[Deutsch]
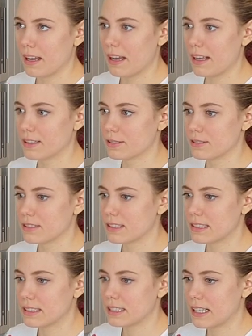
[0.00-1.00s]
Also
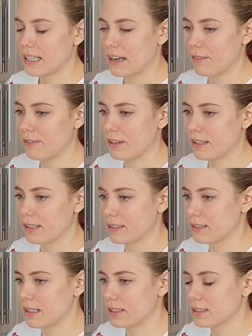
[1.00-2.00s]
es ist halt einfach,
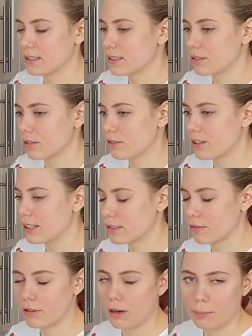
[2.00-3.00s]
also es sind
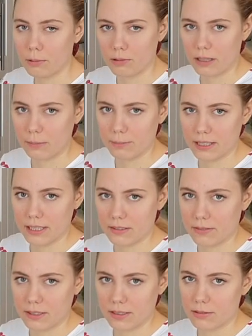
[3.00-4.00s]
Konflikte
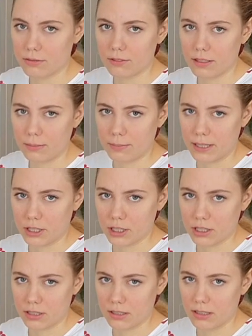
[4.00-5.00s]
vorprogrammiert, wenn zu viele
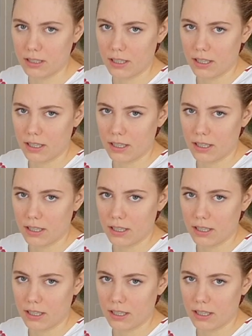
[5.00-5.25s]
Menschen